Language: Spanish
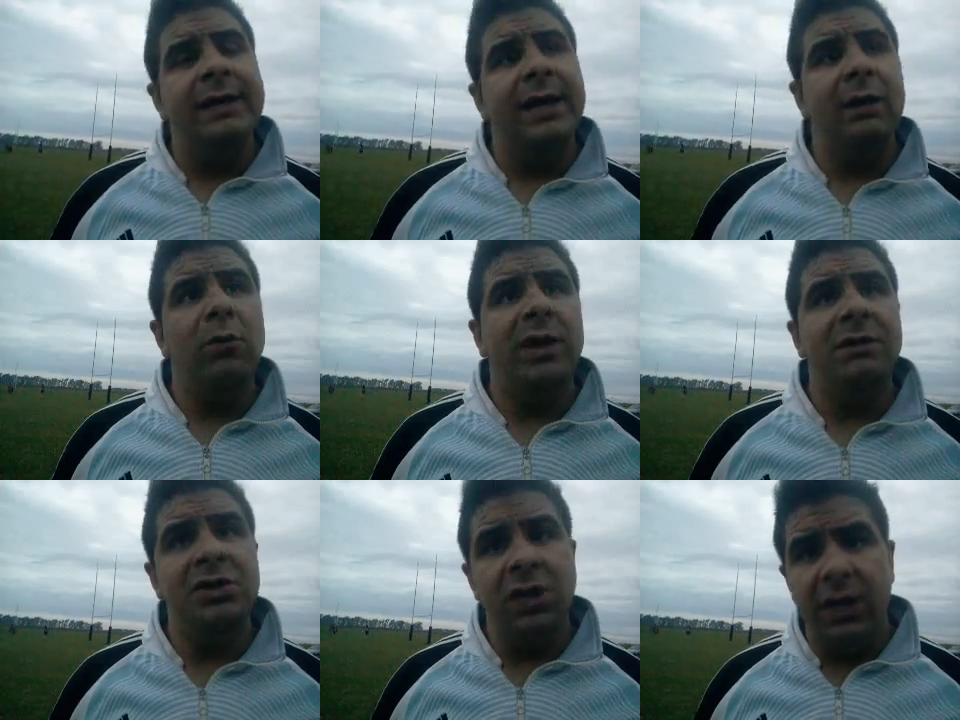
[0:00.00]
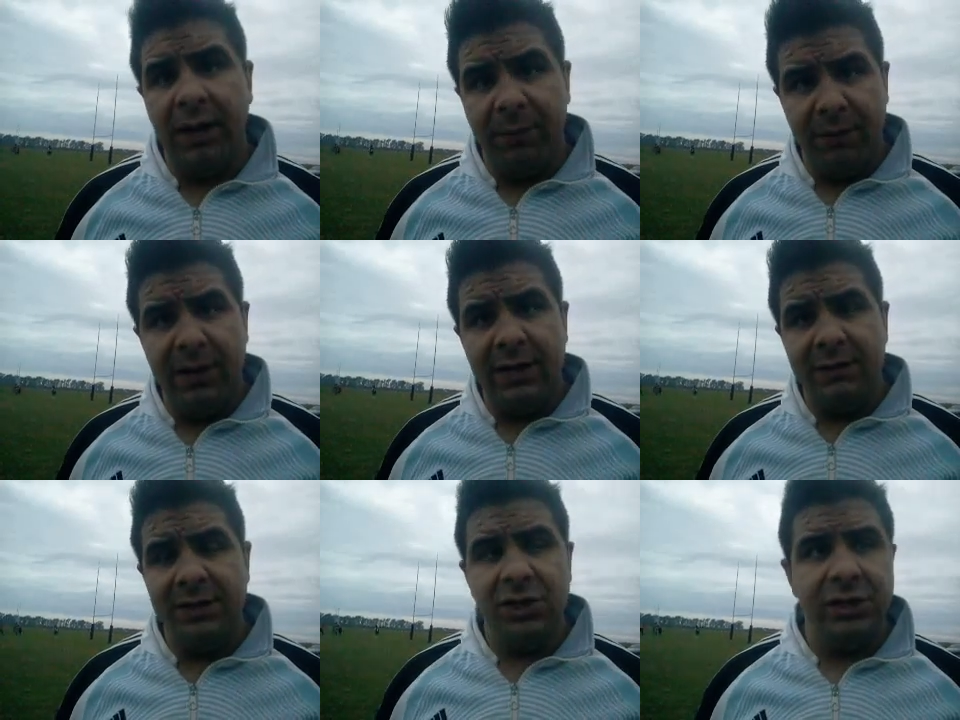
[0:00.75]
Tenemos una división, la primera
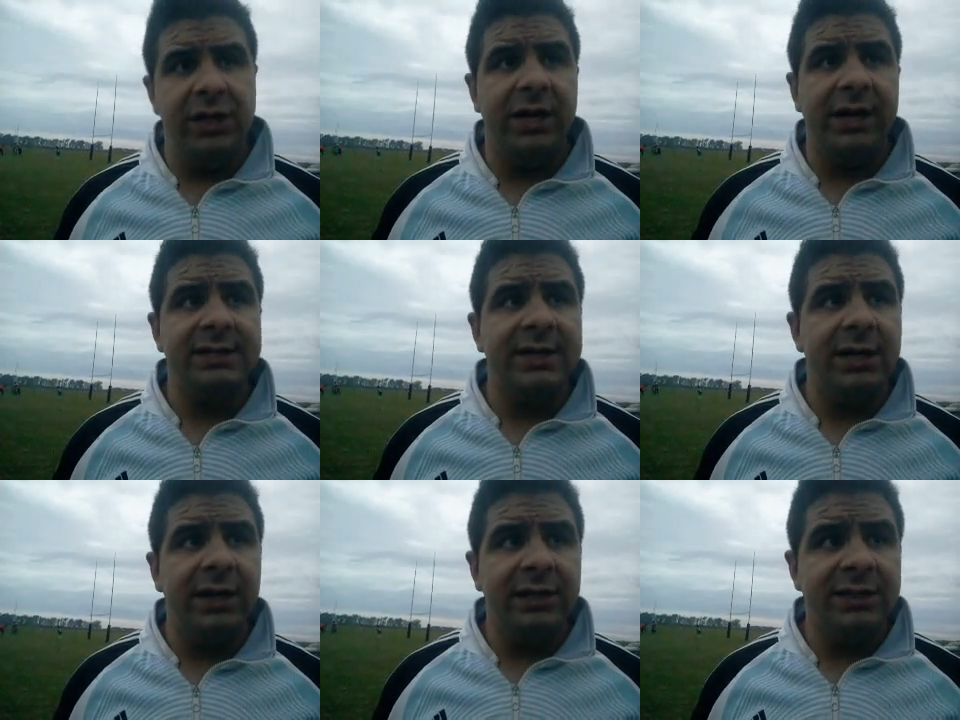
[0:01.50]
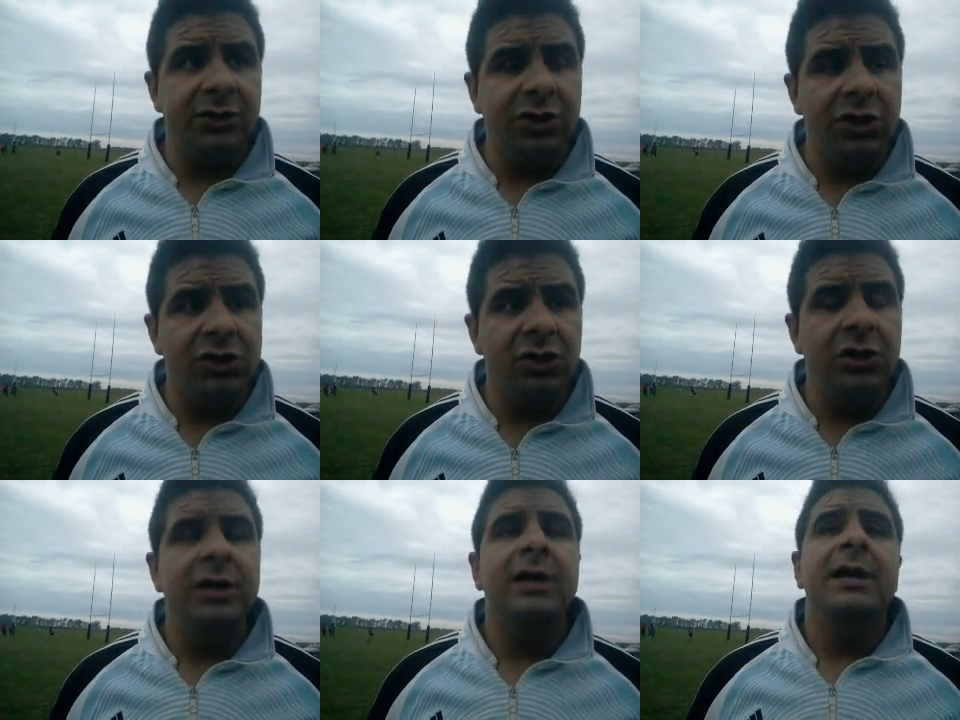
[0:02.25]
división de
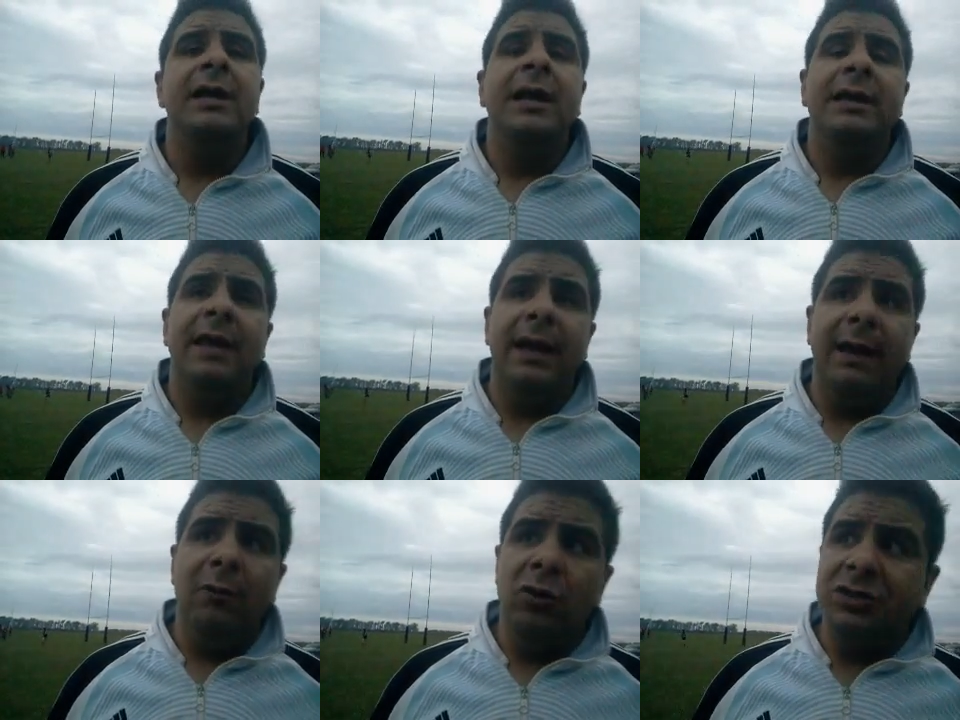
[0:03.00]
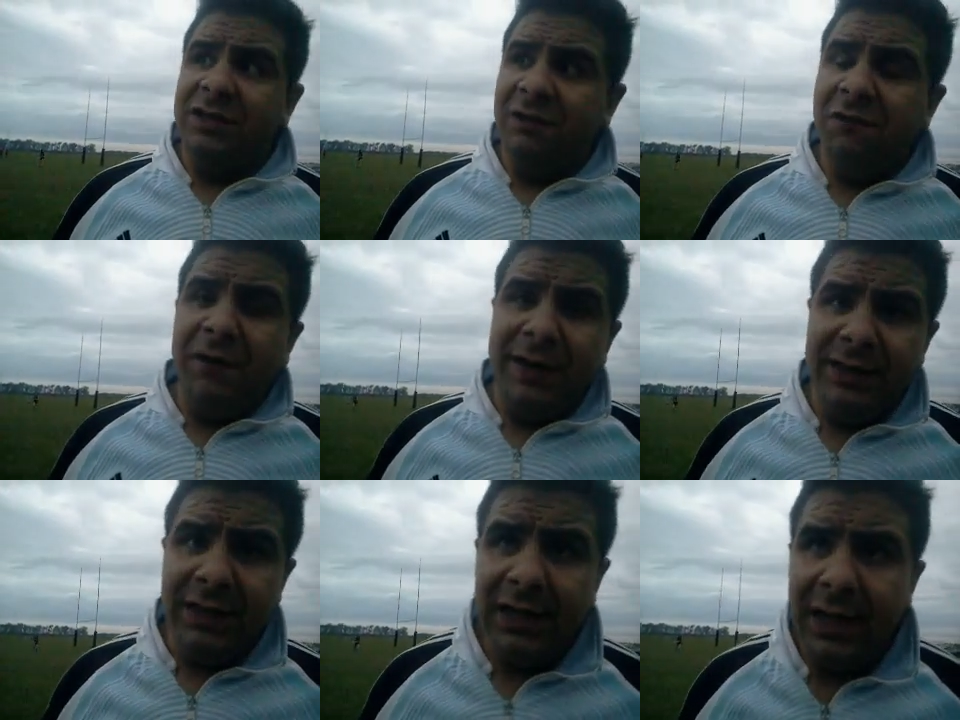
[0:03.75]
desarrollo, tenemos
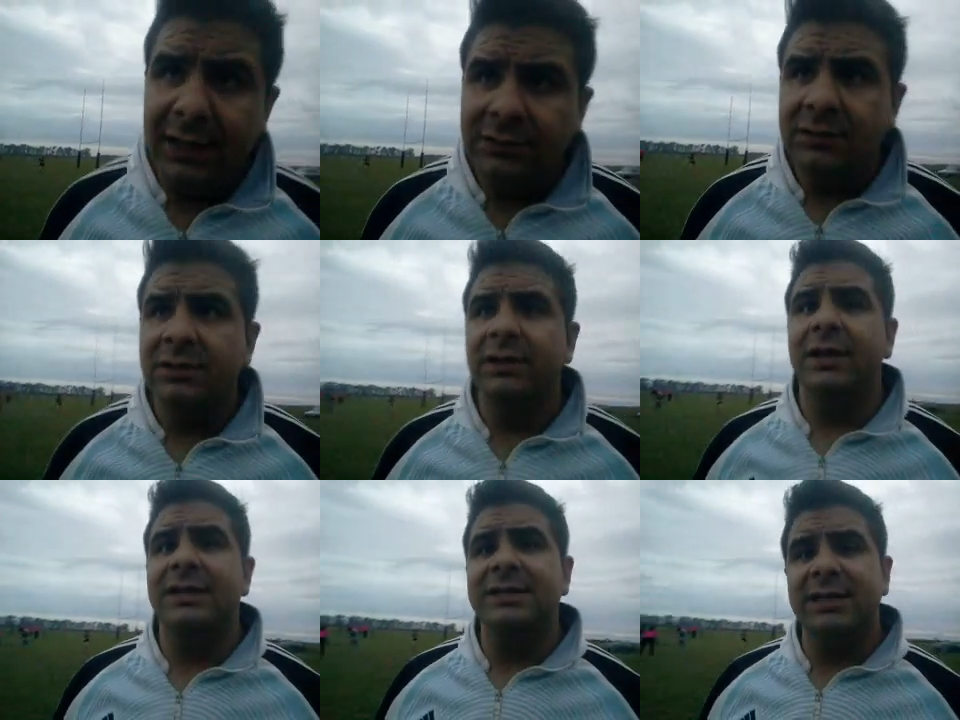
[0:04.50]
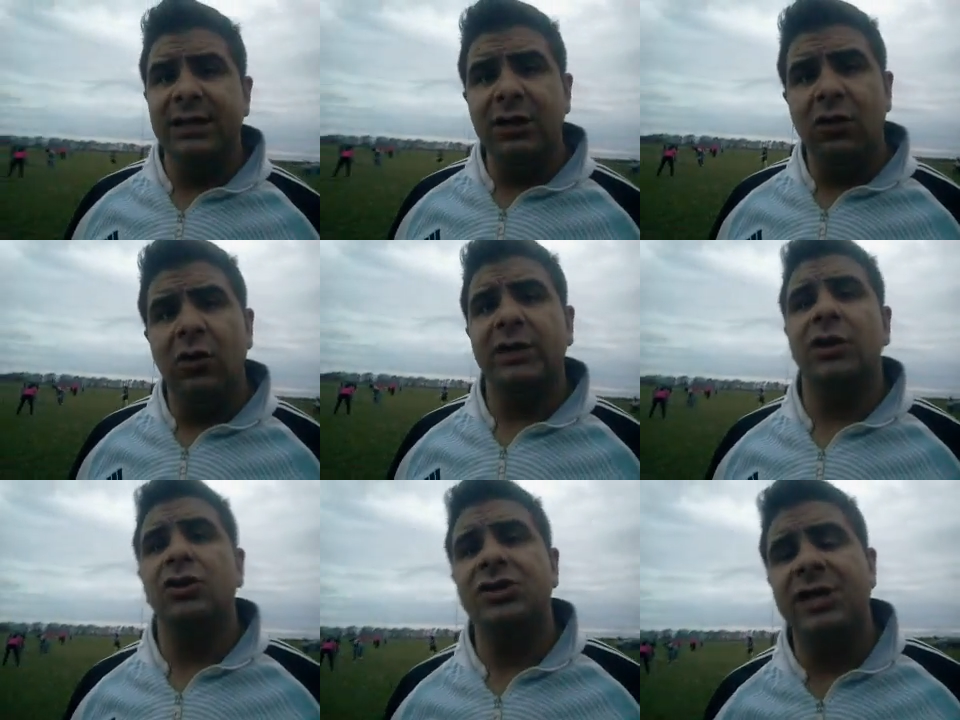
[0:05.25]
infantiles de 5
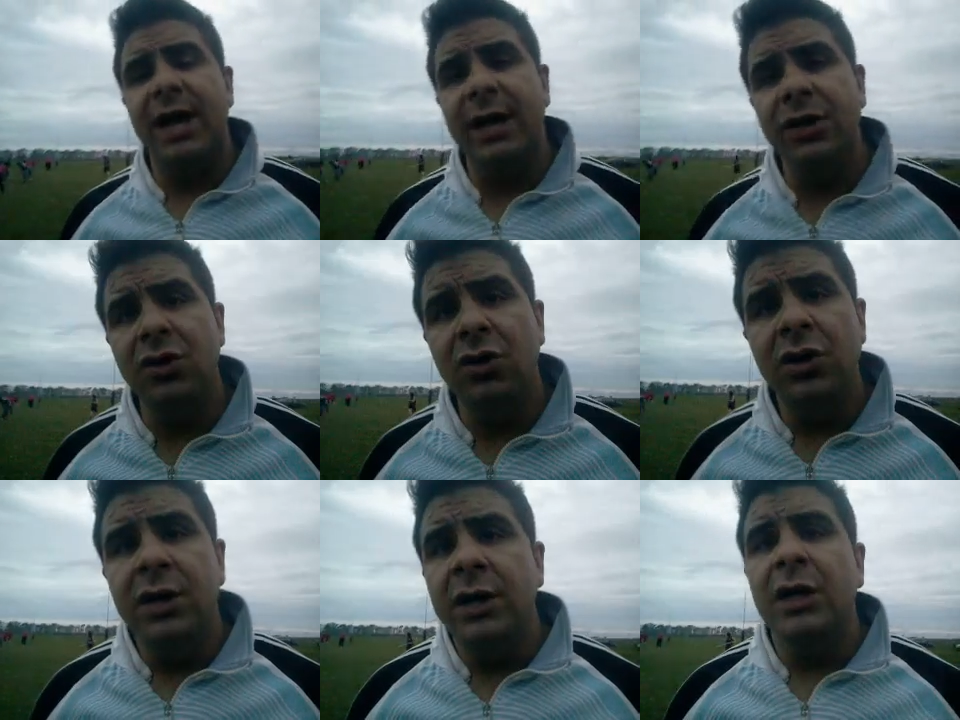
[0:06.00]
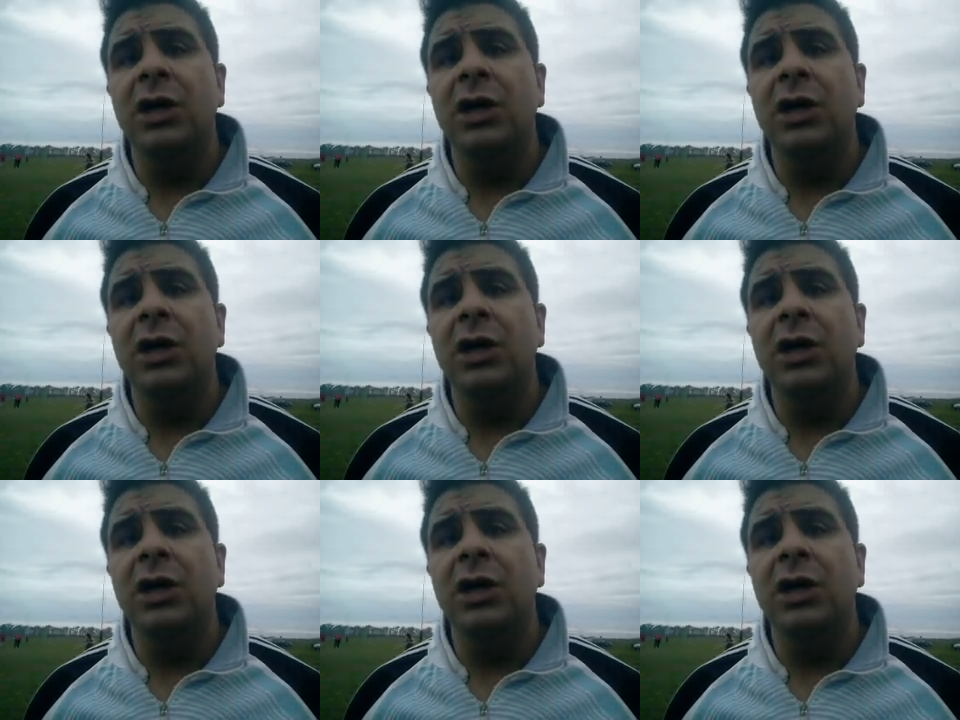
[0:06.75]
hasta 12 años